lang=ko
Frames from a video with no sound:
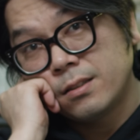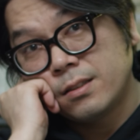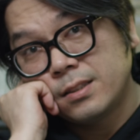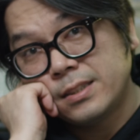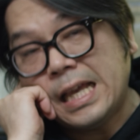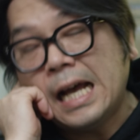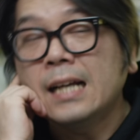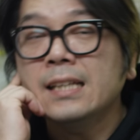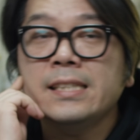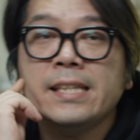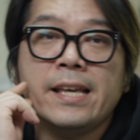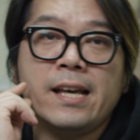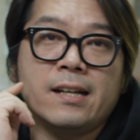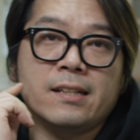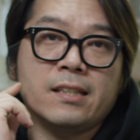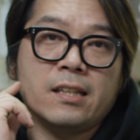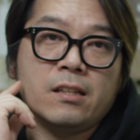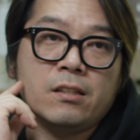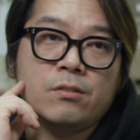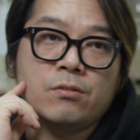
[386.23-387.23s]

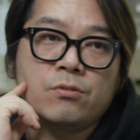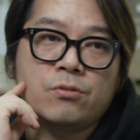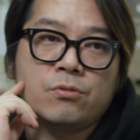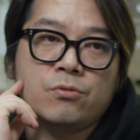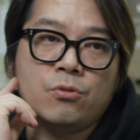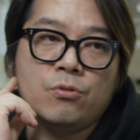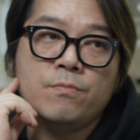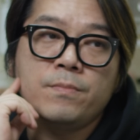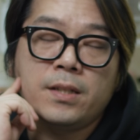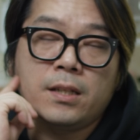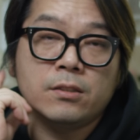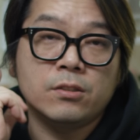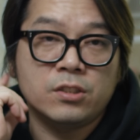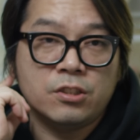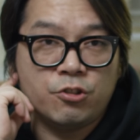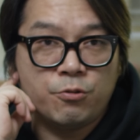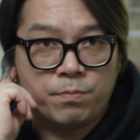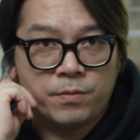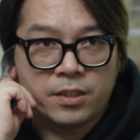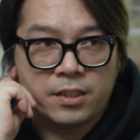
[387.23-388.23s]
상세하게 조금이라도
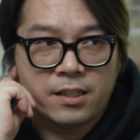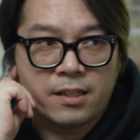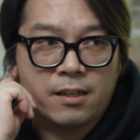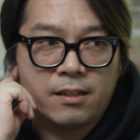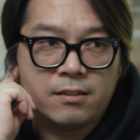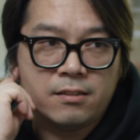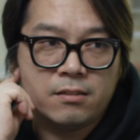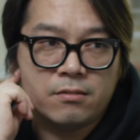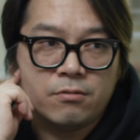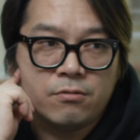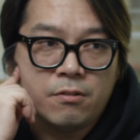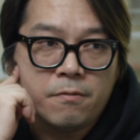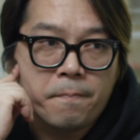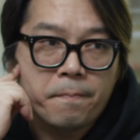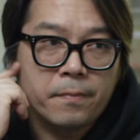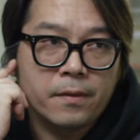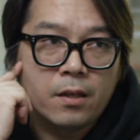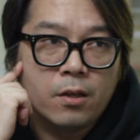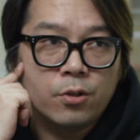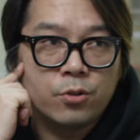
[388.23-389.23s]
쉽게 그리고
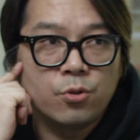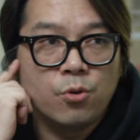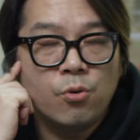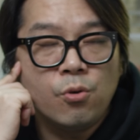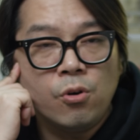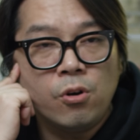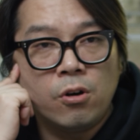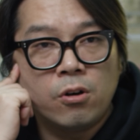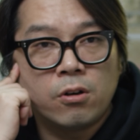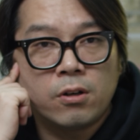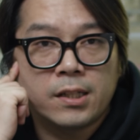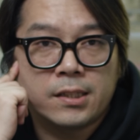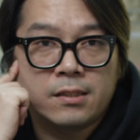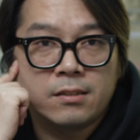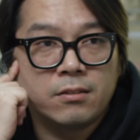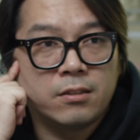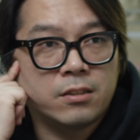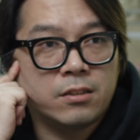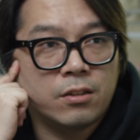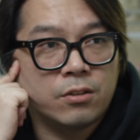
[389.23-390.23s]
용어
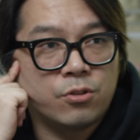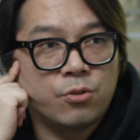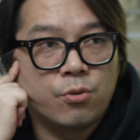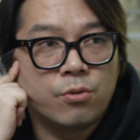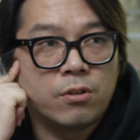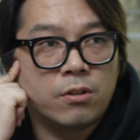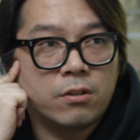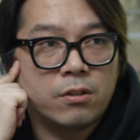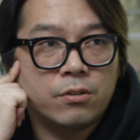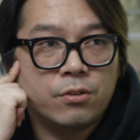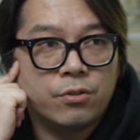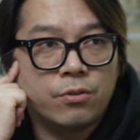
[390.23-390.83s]
같은 거 있죠. 용어.